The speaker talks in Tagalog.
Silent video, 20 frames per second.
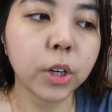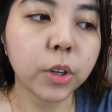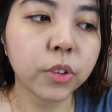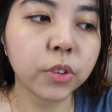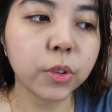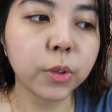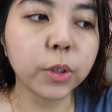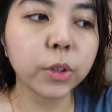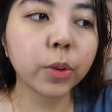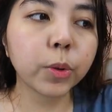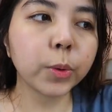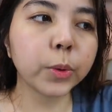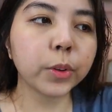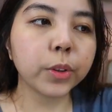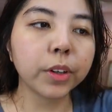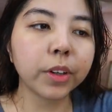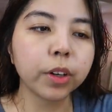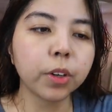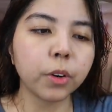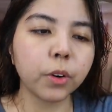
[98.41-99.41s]
So yung
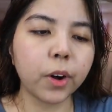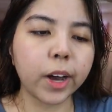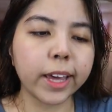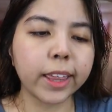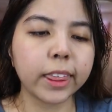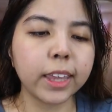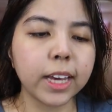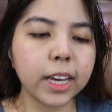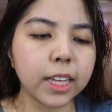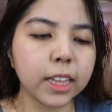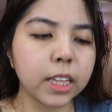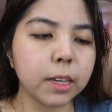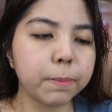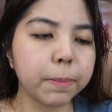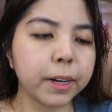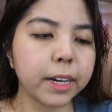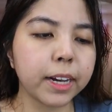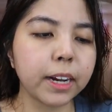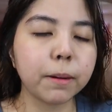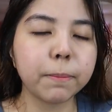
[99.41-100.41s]
toner ko, I think hindi
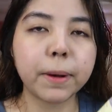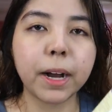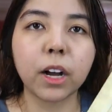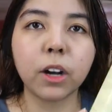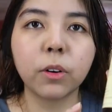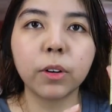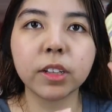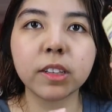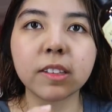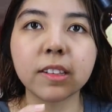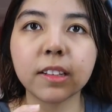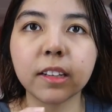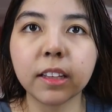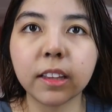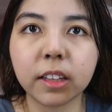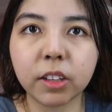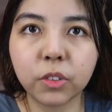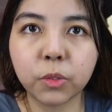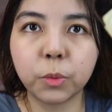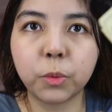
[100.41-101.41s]
pa rin nagbago. It's
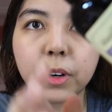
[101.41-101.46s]
still this